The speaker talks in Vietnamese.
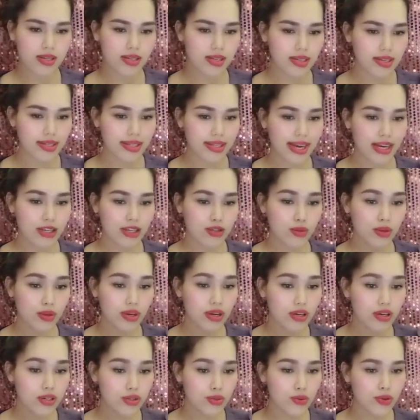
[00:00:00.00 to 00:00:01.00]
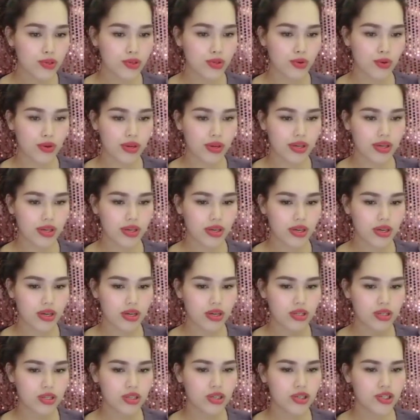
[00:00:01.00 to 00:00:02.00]
Chị ta tuy hơn tuổi tôi
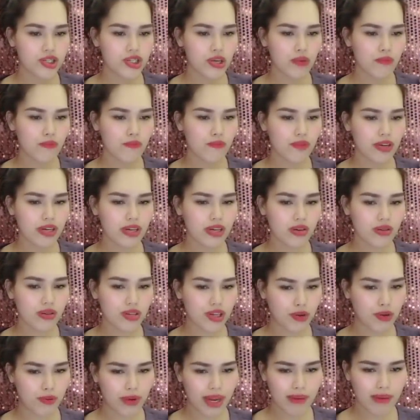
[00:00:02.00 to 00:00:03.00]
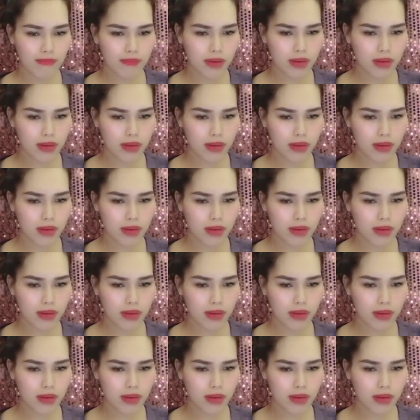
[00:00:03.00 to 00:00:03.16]
nhưng trông vẫn còn nhiều nét